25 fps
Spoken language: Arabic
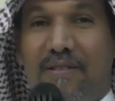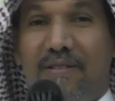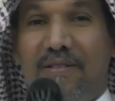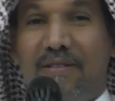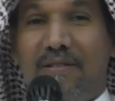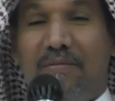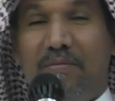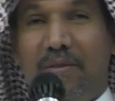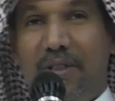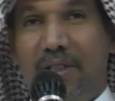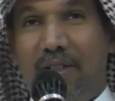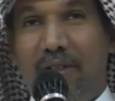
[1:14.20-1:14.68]

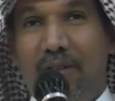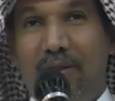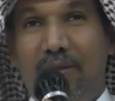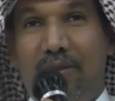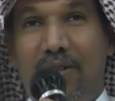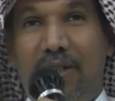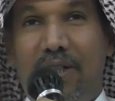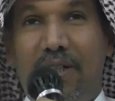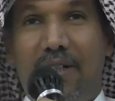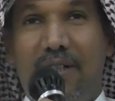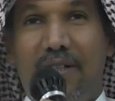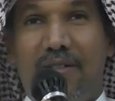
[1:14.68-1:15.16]
نتمنى له
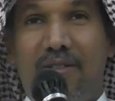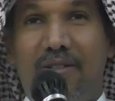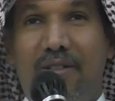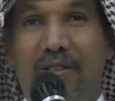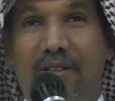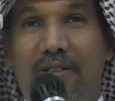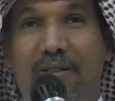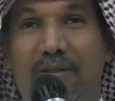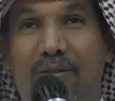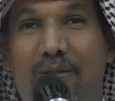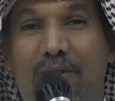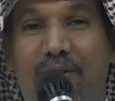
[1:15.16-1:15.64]
حياة
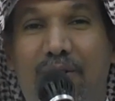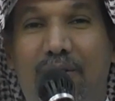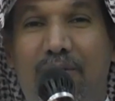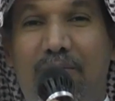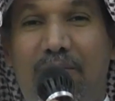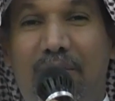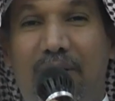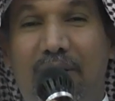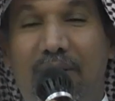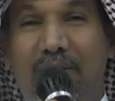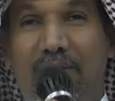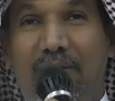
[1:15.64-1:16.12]
سعيدة
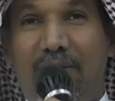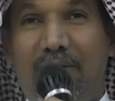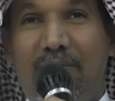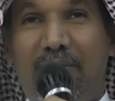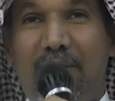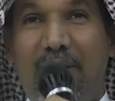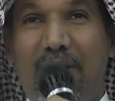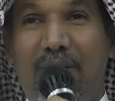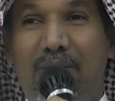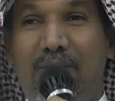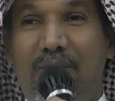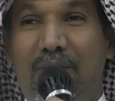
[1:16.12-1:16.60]
وعقبال
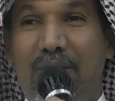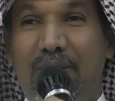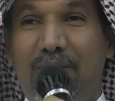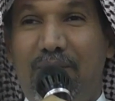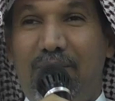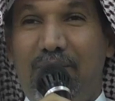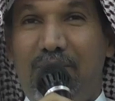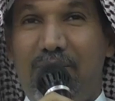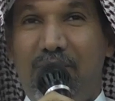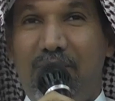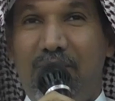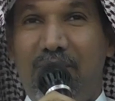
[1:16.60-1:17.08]
وعقبال أخوانه
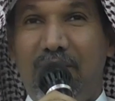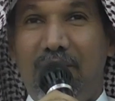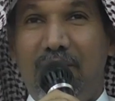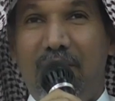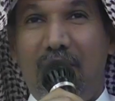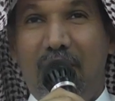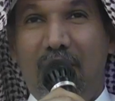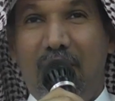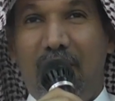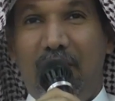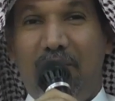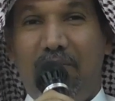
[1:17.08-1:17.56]
محمد
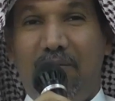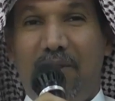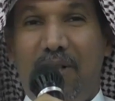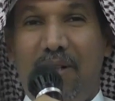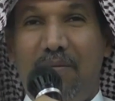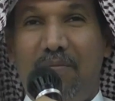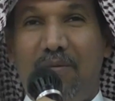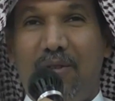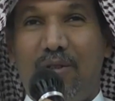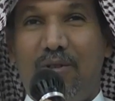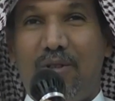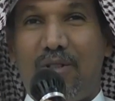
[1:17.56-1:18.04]

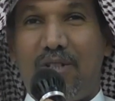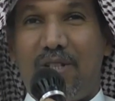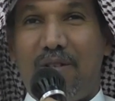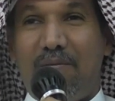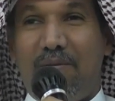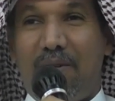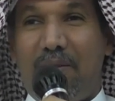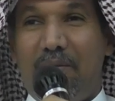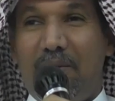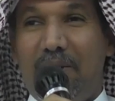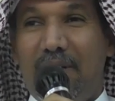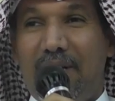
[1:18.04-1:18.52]
محمد
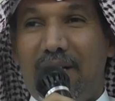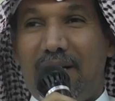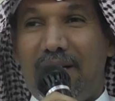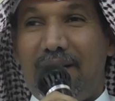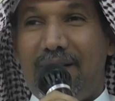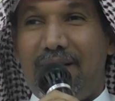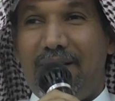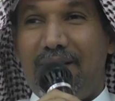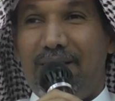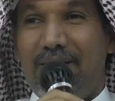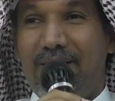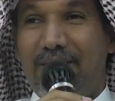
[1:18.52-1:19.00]
والشباب
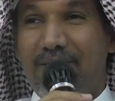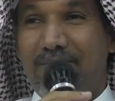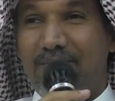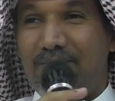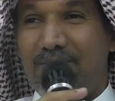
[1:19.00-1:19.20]
الآخرين